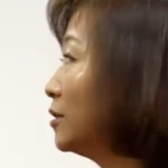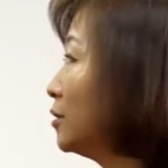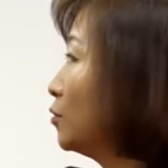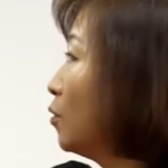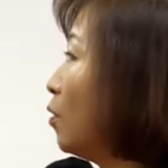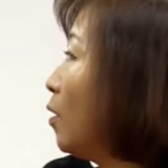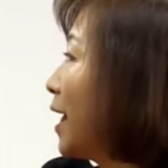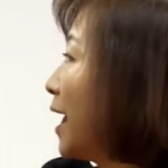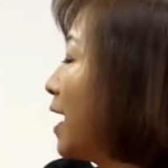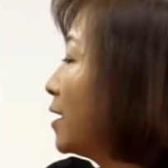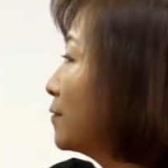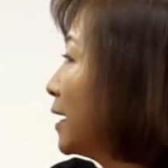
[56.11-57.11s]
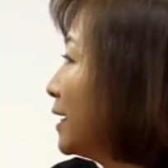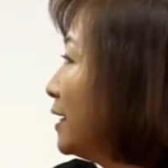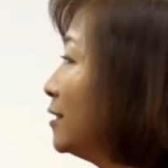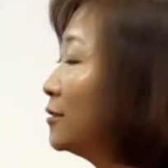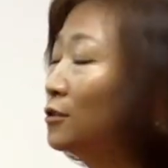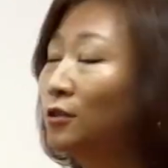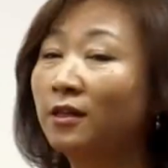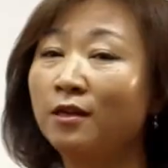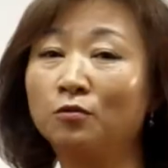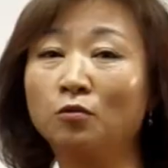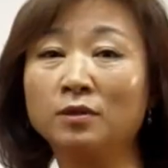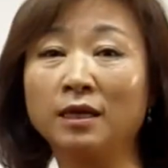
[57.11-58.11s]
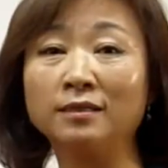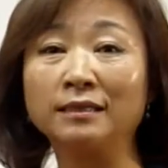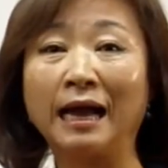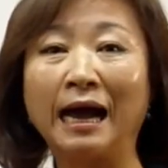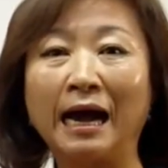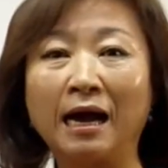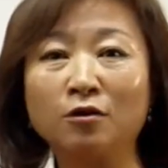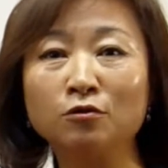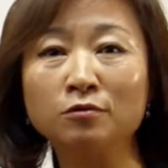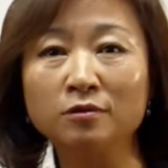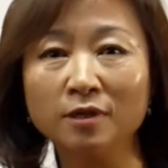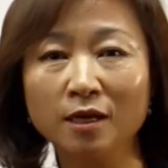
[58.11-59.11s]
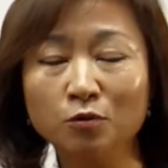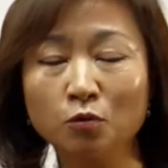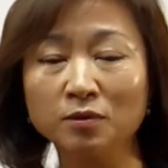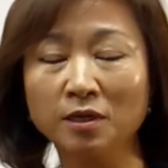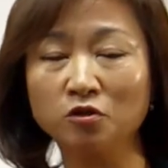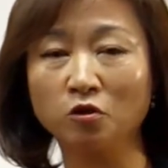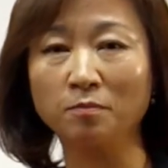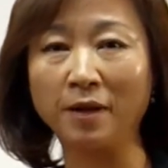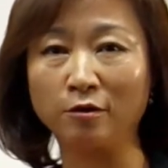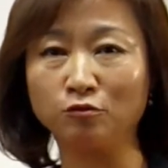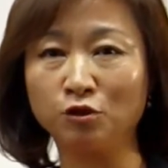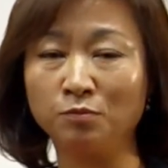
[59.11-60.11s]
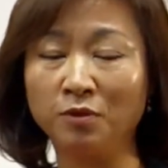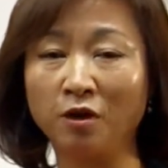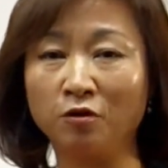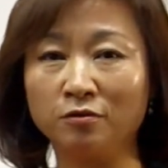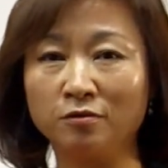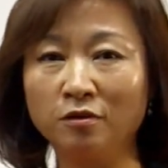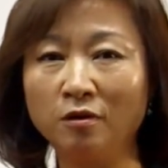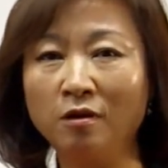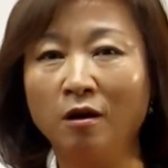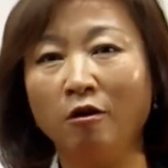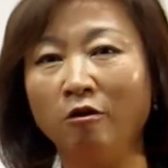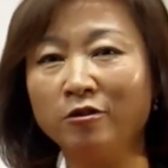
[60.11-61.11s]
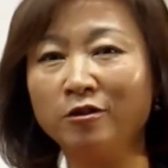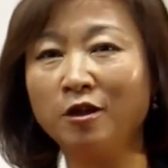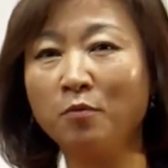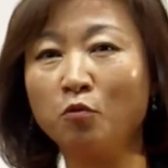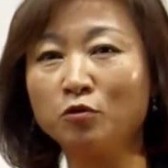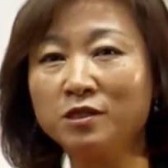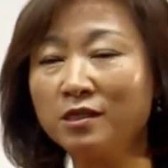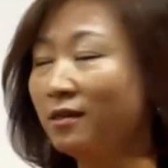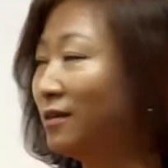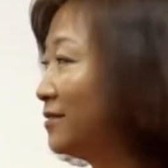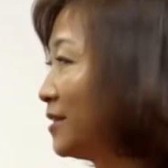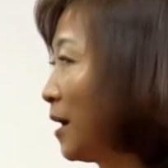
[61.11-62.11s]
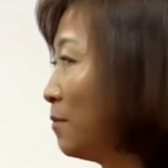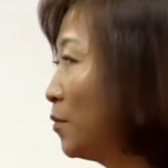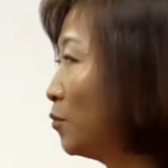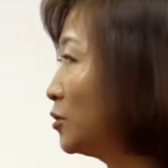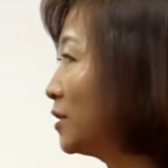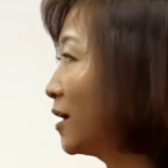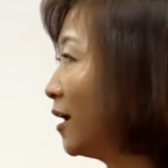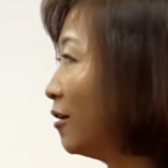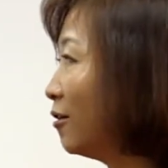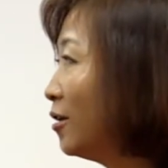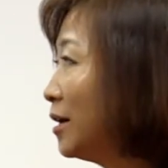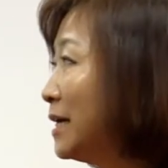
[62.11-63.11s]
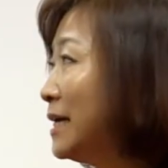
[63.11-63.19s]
그리고 에르와 이르로 끝나는 동사는 아르로 끝나는 동사처럼 바꾸시면 되거든요. 어, 이게 뭐지? 자, 한번 보실까요?